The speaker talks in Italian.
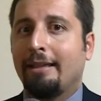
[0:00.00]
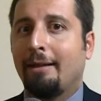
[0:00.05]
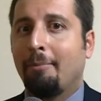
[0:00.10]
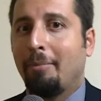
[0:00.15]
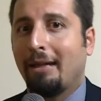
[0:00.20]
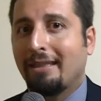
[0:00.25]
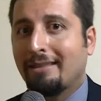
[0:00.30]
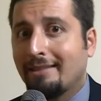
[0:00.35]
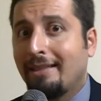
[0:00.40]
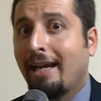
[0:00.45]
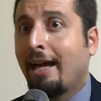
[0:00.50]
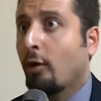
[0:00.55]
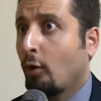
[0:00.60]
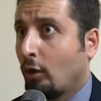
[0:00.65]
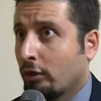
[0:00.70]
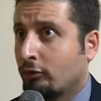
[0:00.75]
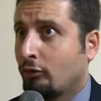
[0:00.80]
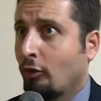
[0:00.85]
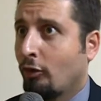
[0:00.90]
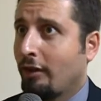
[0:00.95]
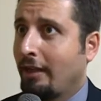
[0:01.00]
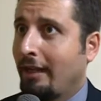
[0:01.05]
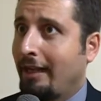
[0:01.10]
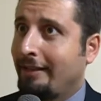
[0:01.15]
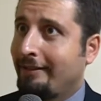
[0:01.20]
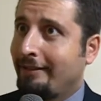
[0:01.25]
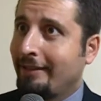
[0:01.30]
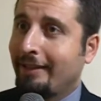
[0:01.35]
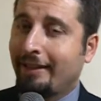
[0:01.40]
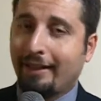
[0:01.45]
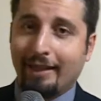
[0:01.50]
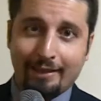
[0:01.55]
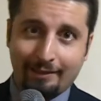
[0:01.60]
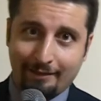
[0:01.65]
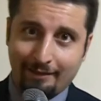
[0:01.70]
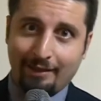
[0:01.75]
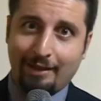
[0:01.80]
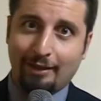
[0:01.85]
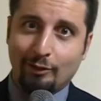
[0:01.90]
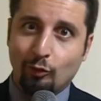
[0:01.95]
abbassare o a togliere i
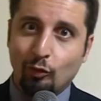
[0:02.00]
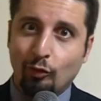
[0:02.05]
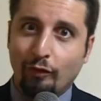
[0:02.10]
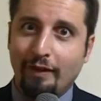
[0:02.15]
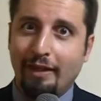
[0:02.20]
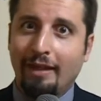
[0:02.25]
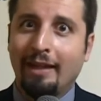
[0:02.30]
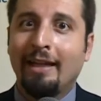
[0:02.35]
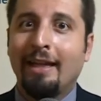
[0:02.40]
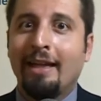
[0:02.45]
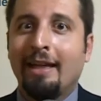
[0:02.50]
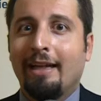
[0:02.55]
ticket laddove